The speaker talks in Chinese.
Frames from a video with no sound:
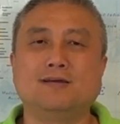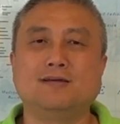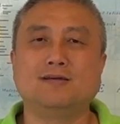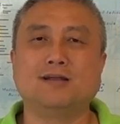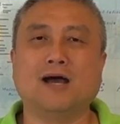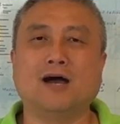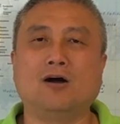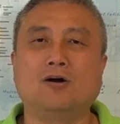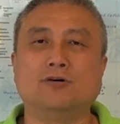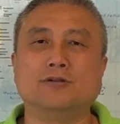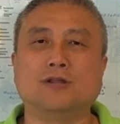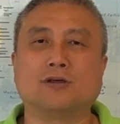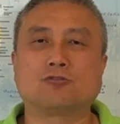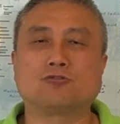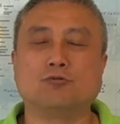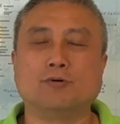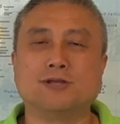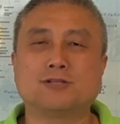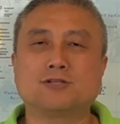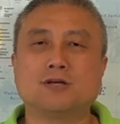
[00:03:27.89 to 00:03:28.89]
然后呢，
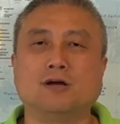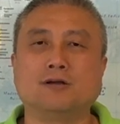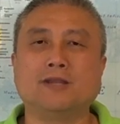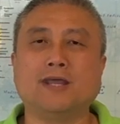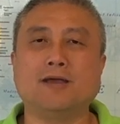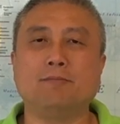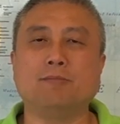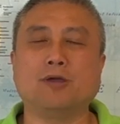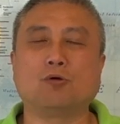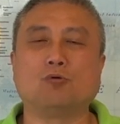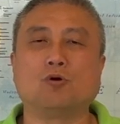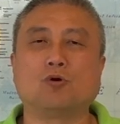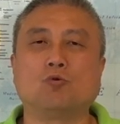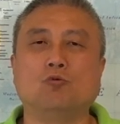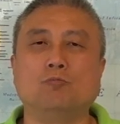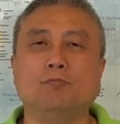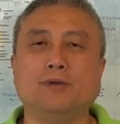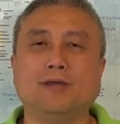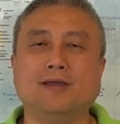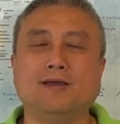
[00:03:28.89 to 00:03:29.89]
作为成年美国
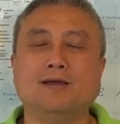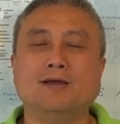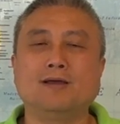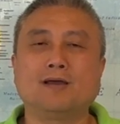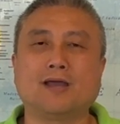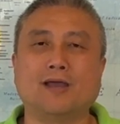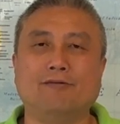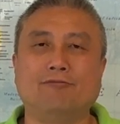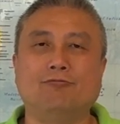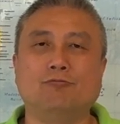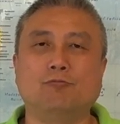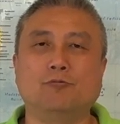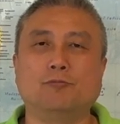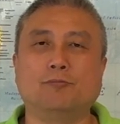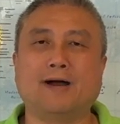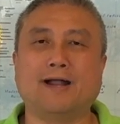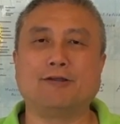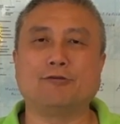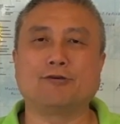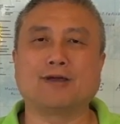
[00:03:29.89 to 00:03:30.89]
公民，给父母
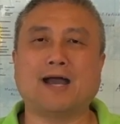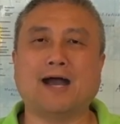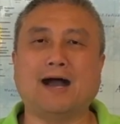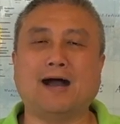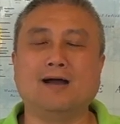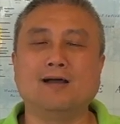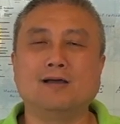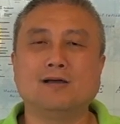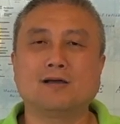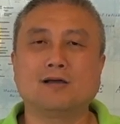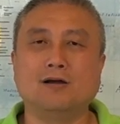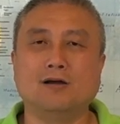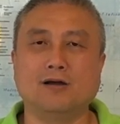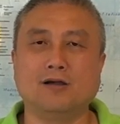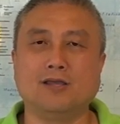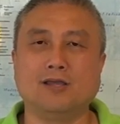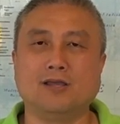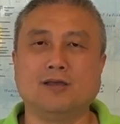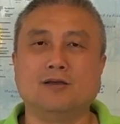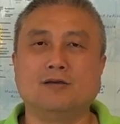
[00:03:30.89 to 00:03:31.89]
办绿卡，可
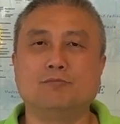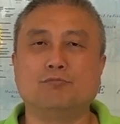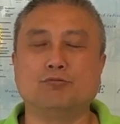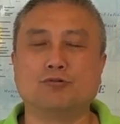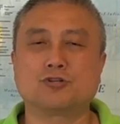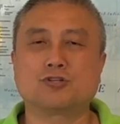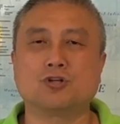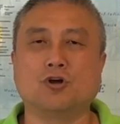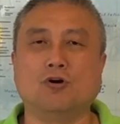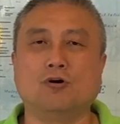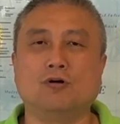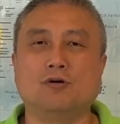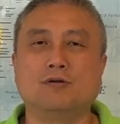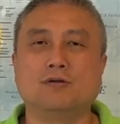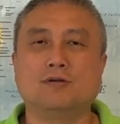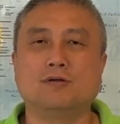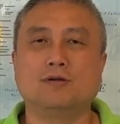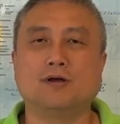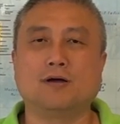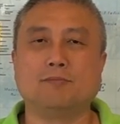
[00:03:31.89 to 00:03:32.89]
以不受
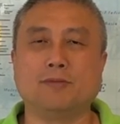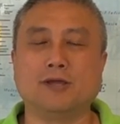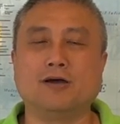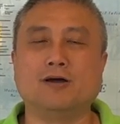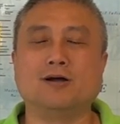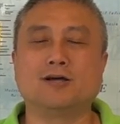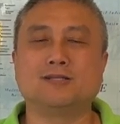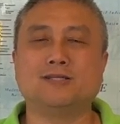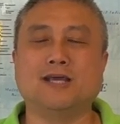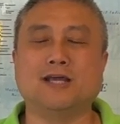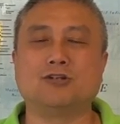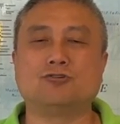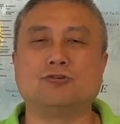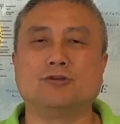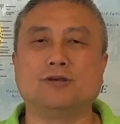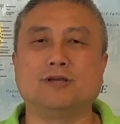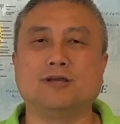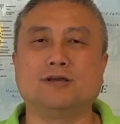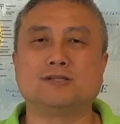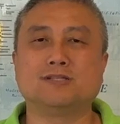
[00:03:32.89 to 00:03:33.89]
名额限制
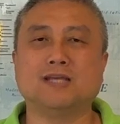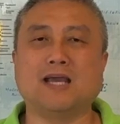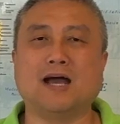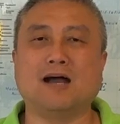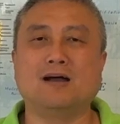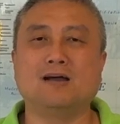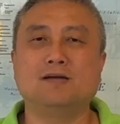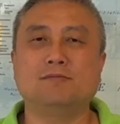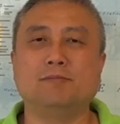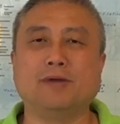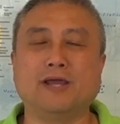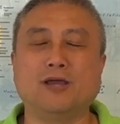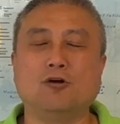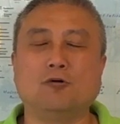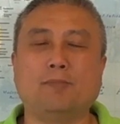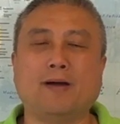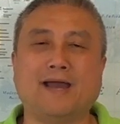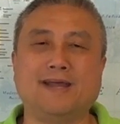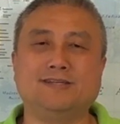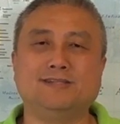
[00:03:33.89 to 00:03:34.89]
的影响，没有
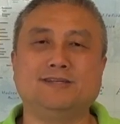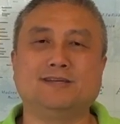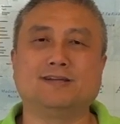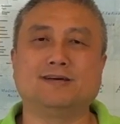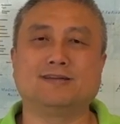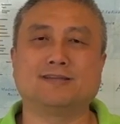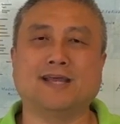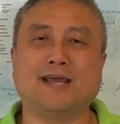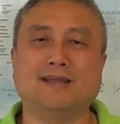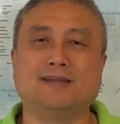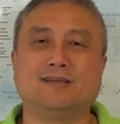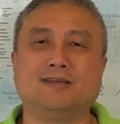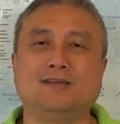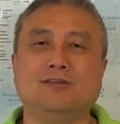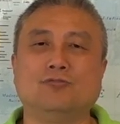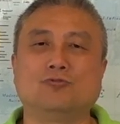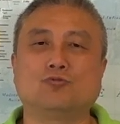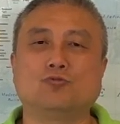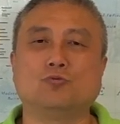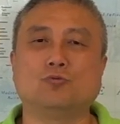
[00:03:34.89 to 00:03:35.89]
排期等待的
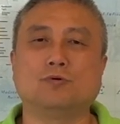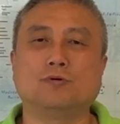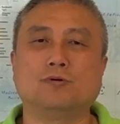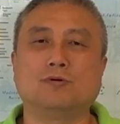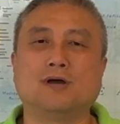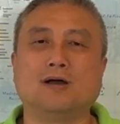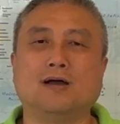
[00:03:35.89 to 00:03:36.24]
因素。